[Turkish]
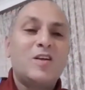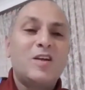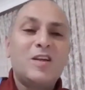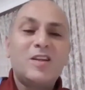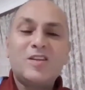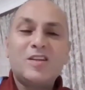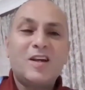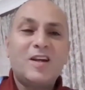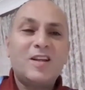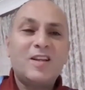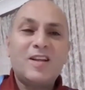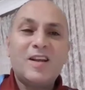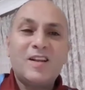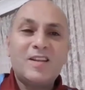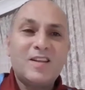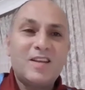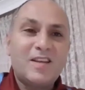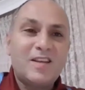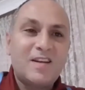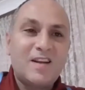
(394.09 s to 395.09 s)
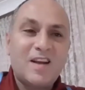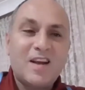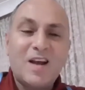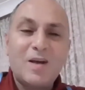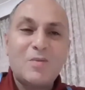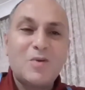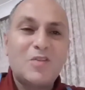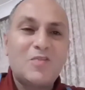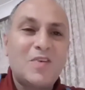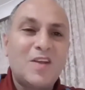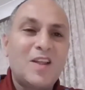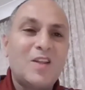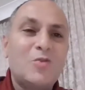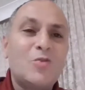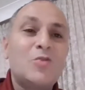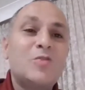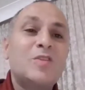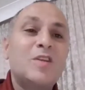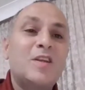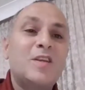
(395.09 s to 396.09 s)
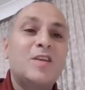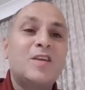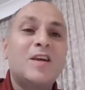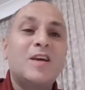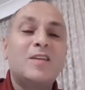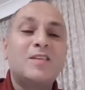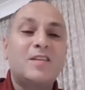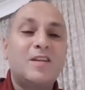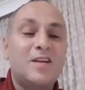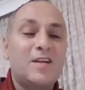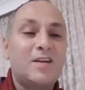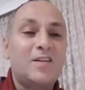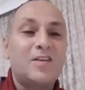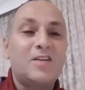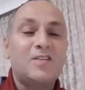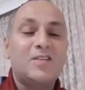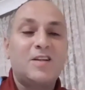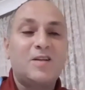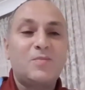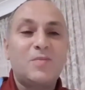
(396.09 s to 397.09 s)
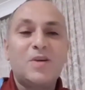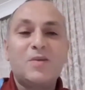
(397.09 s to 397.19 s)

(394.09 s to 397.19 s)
Hiç aralarındaki rekabet falan o işler hikayedir arkadaşlar.